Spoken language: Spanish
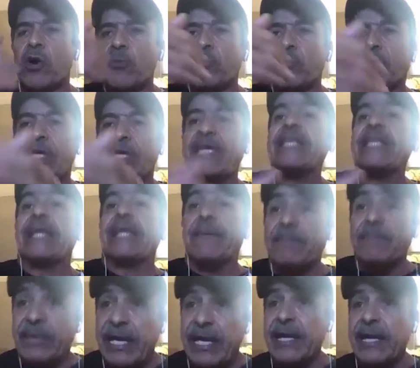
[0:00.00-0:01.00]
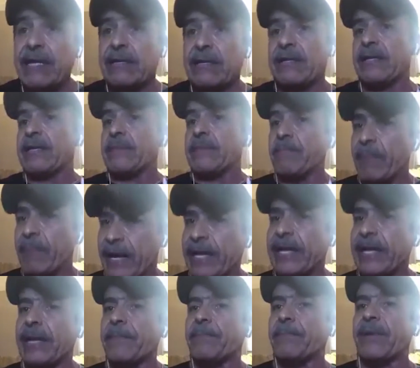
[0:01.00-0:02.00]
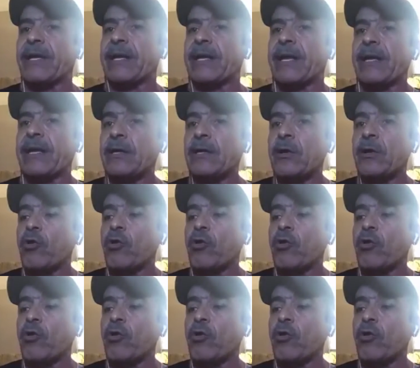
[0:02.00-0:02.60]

como, y también vale la pena,